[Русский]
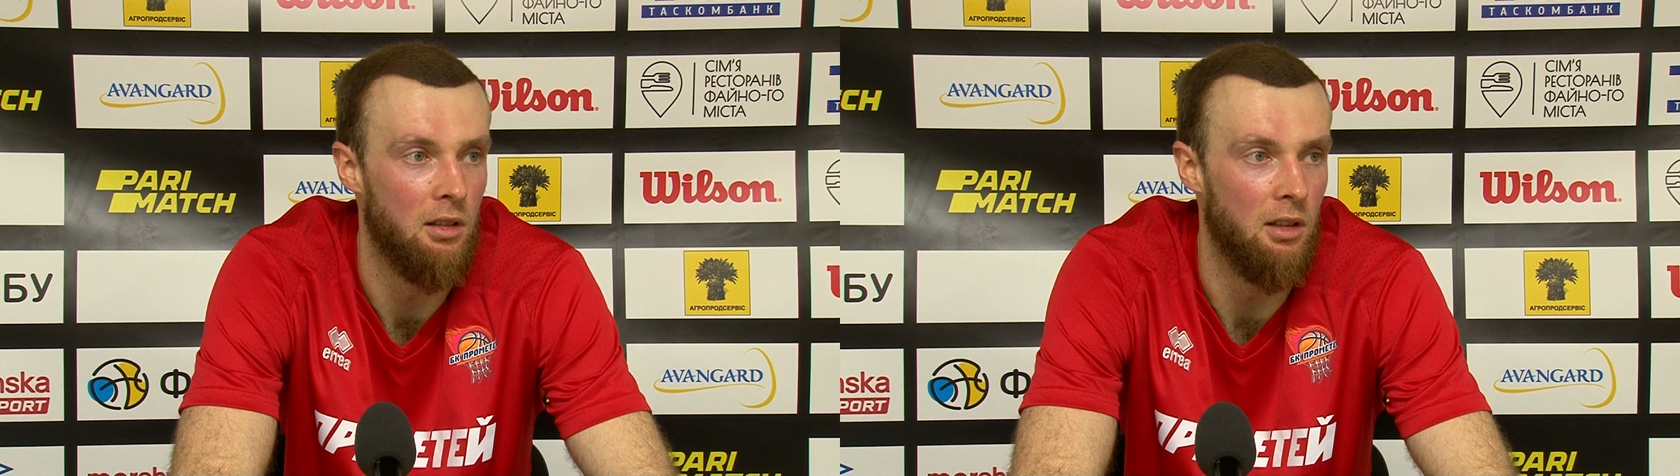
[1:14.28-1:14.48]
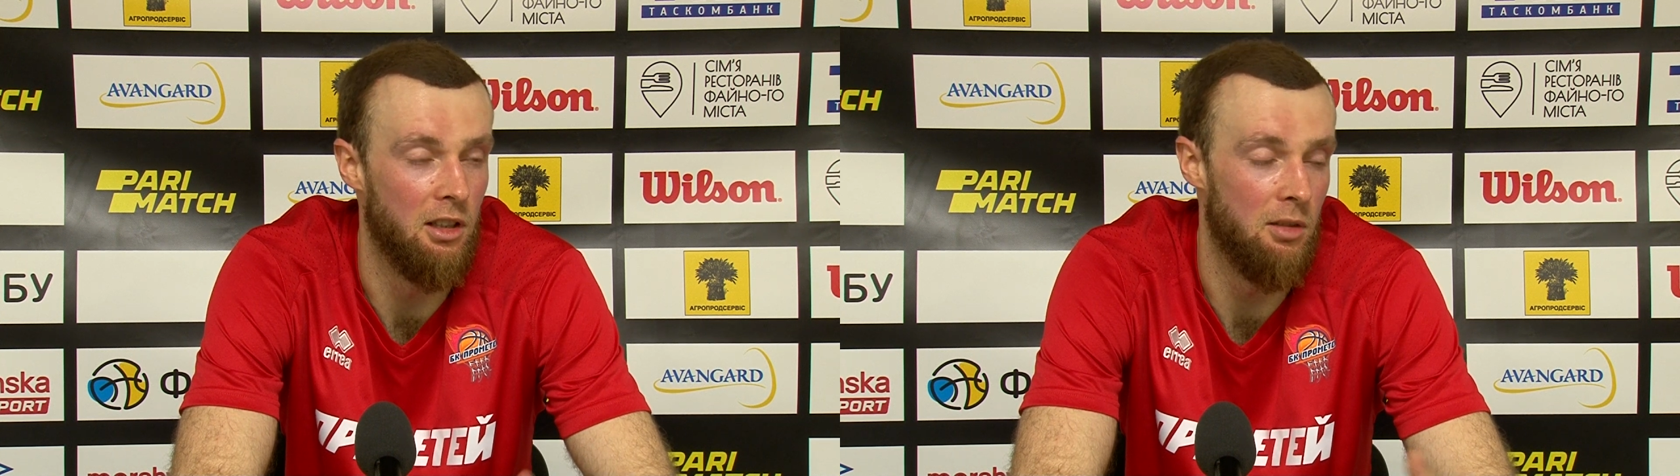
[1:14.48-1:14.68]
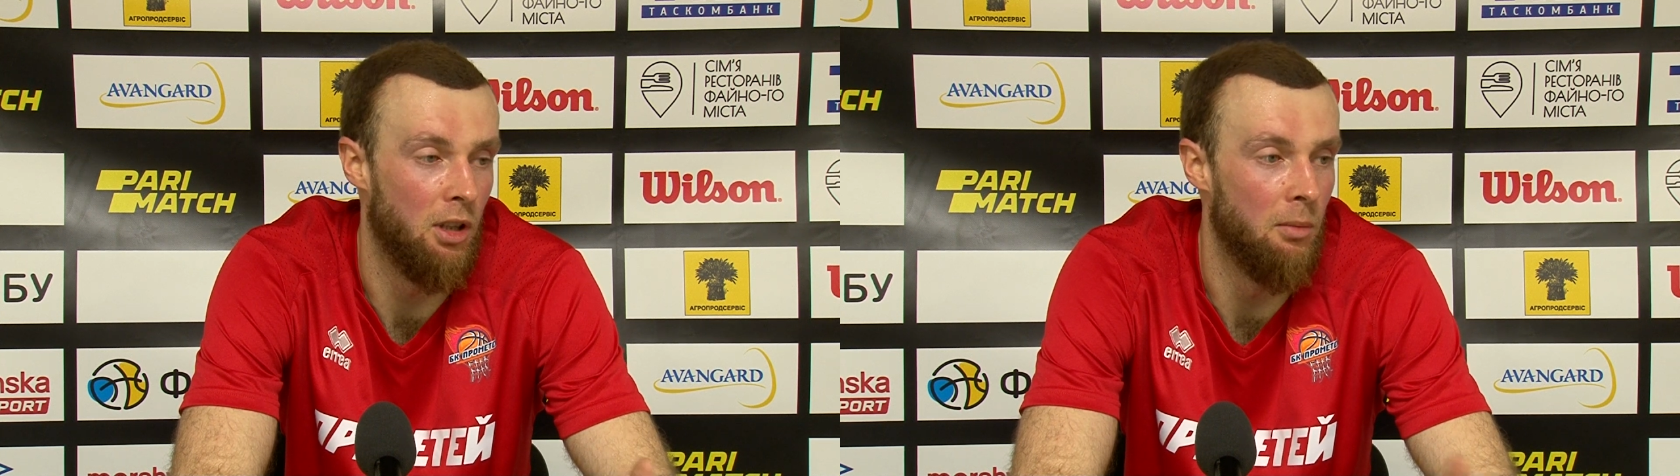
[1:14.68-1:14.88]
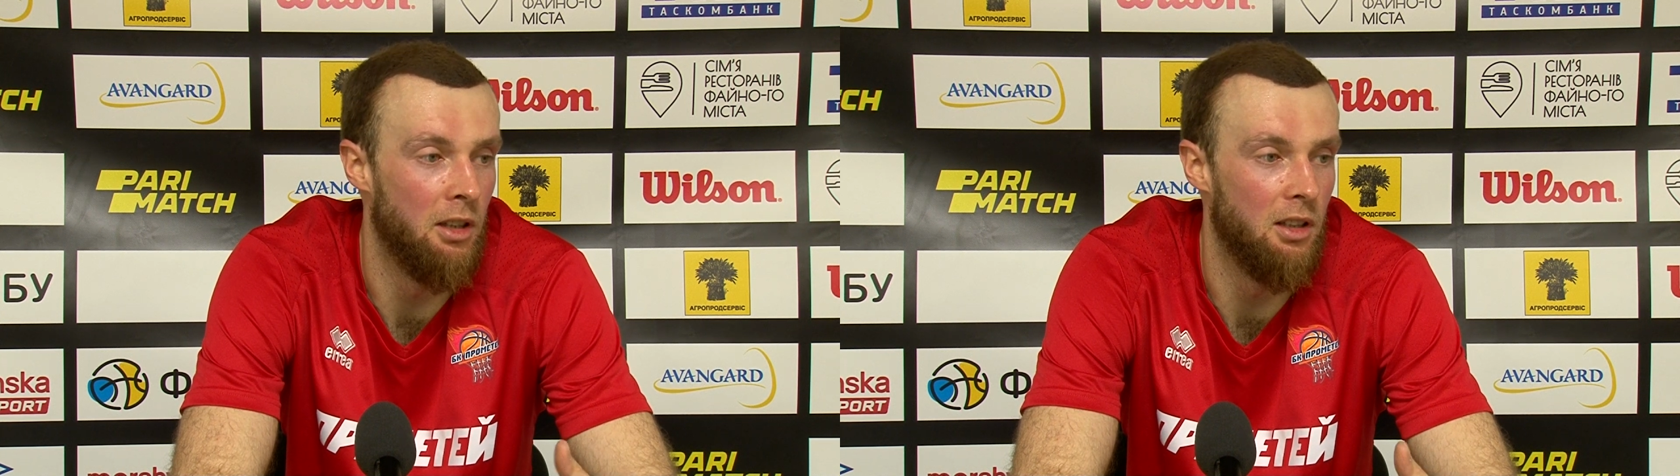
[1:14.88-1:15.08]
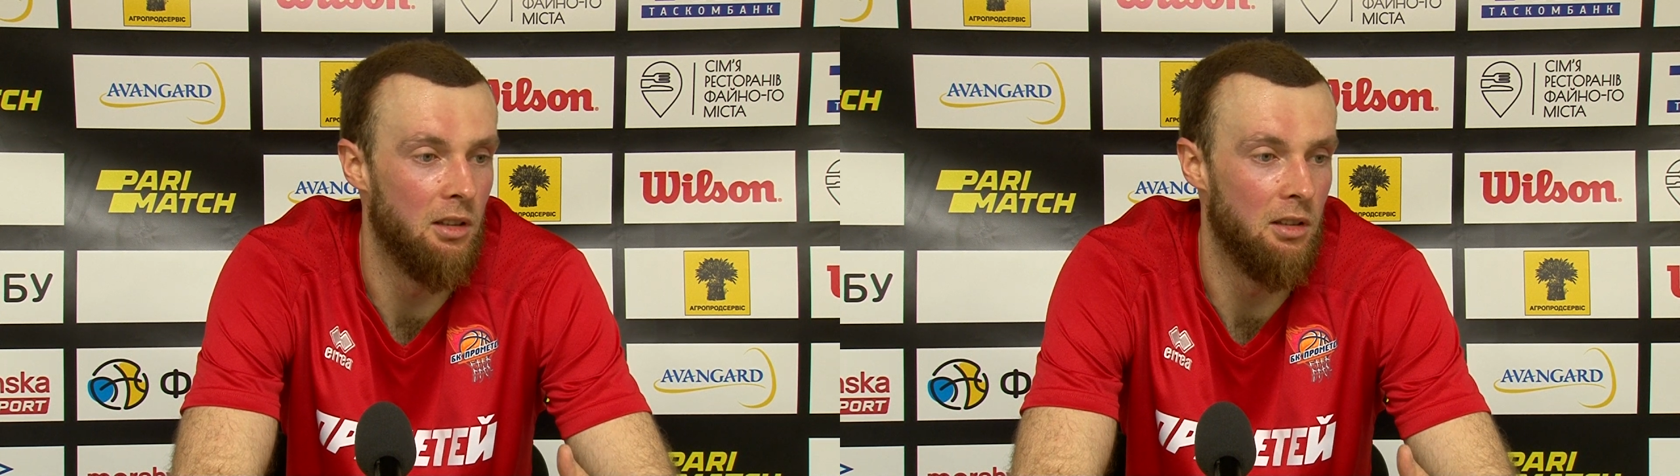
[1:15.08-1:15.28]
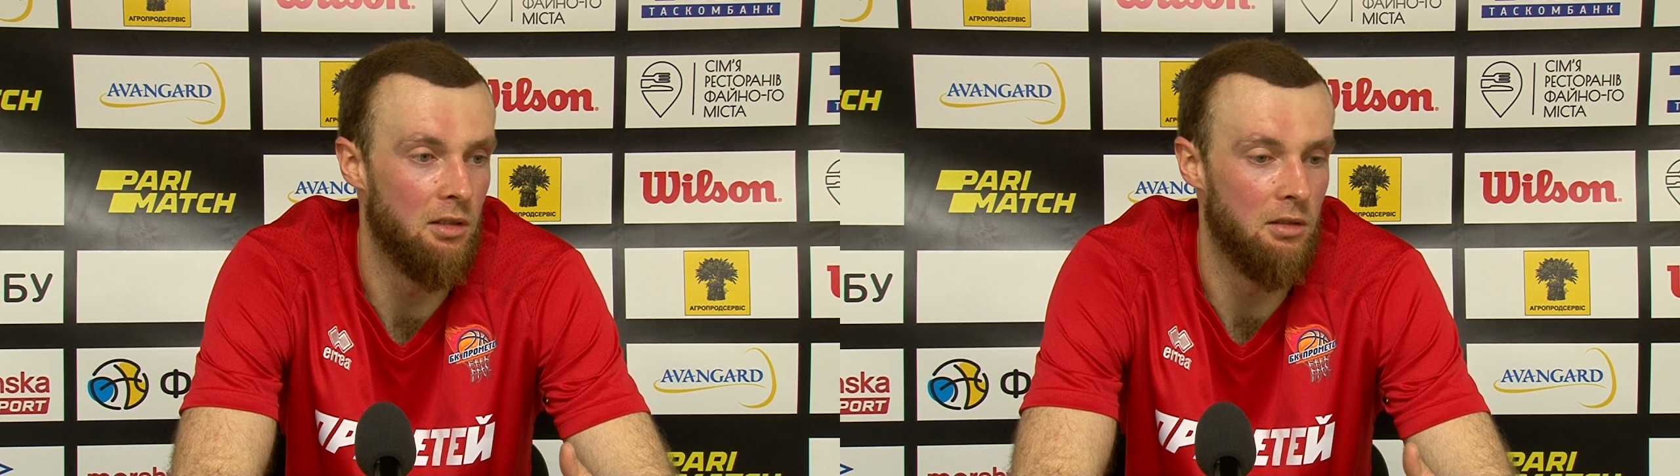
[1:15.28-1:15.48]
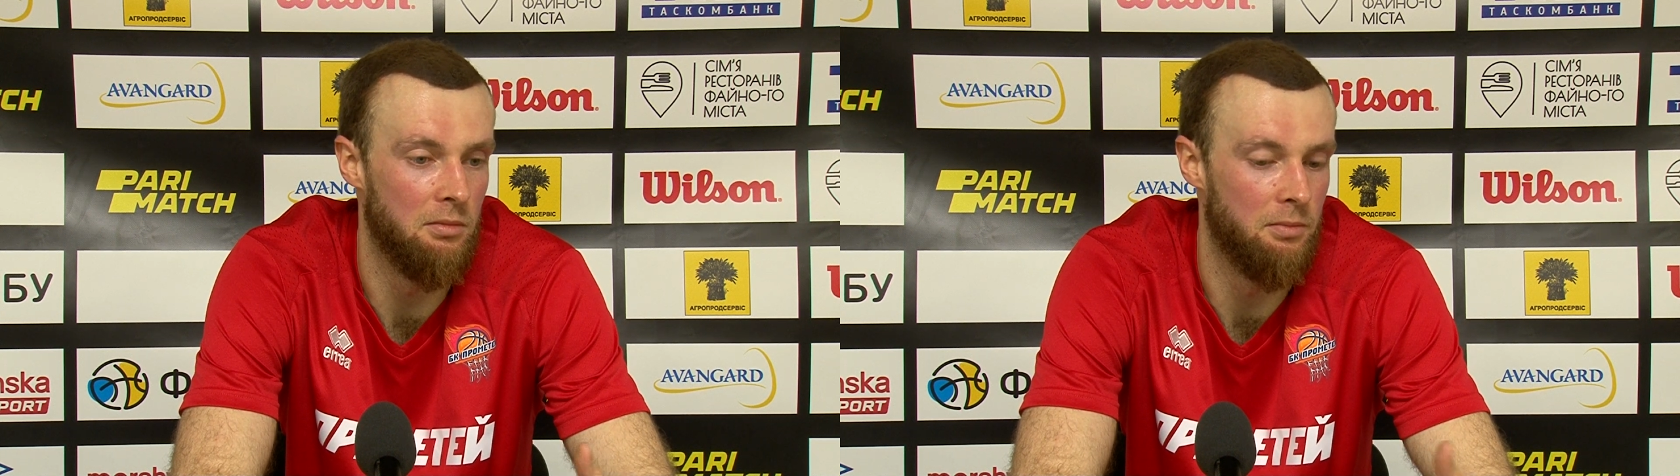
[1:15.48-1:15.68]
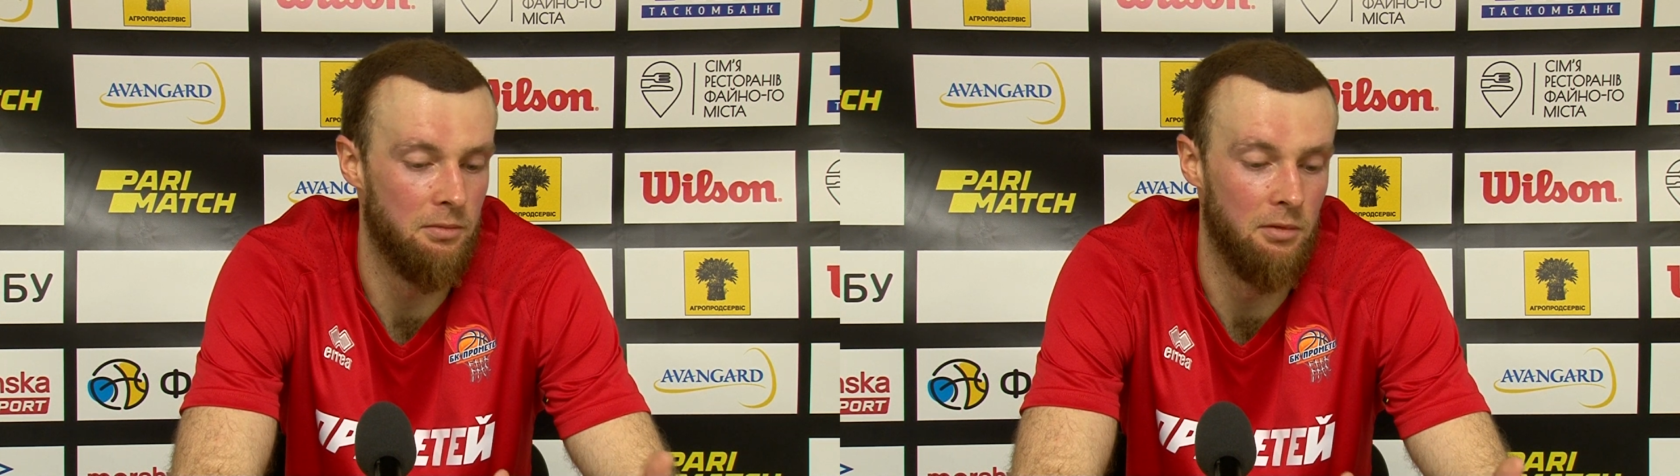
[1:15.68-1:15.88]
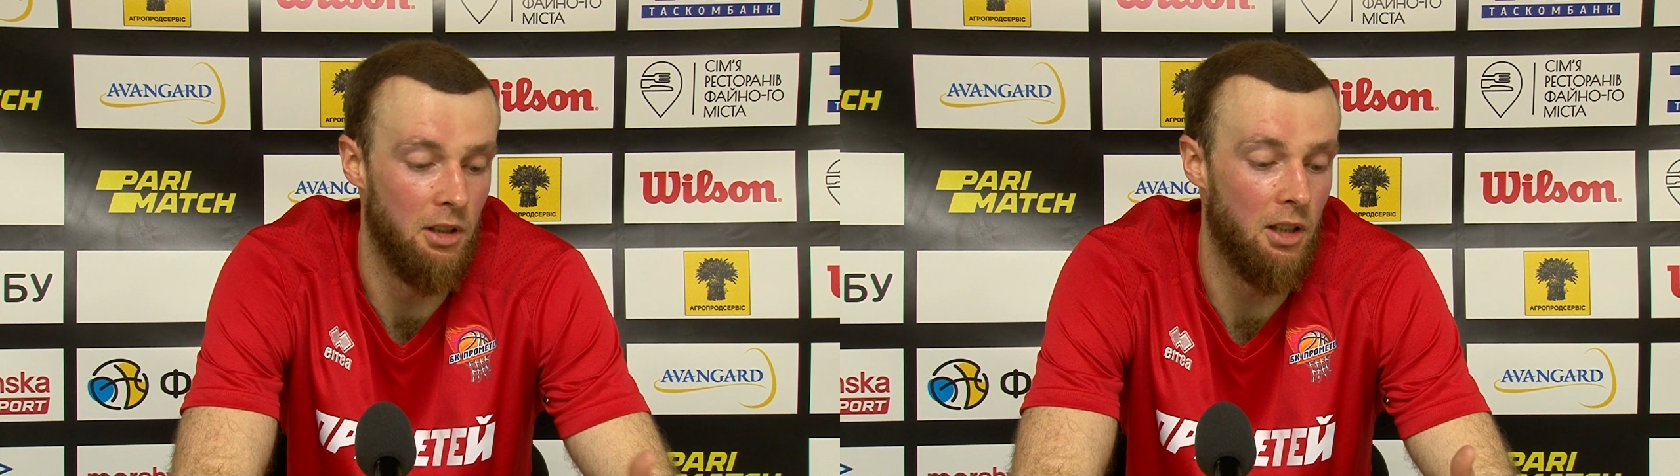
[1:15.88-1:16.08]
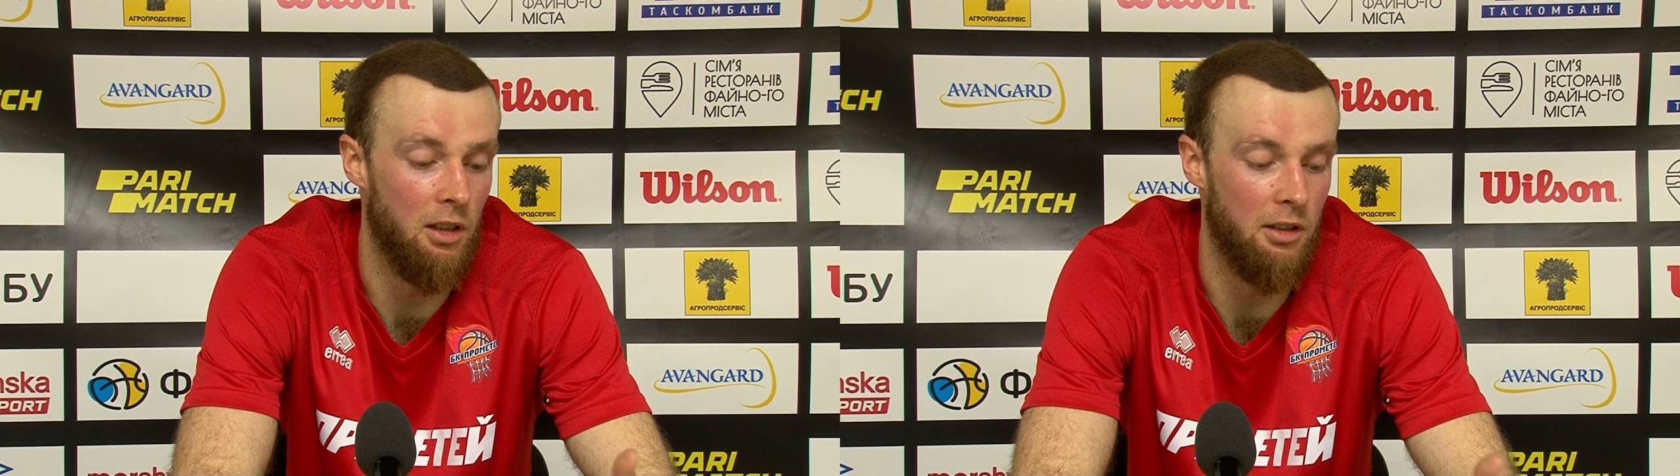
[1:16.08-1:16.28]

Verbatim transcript: Если бы команда выиграла,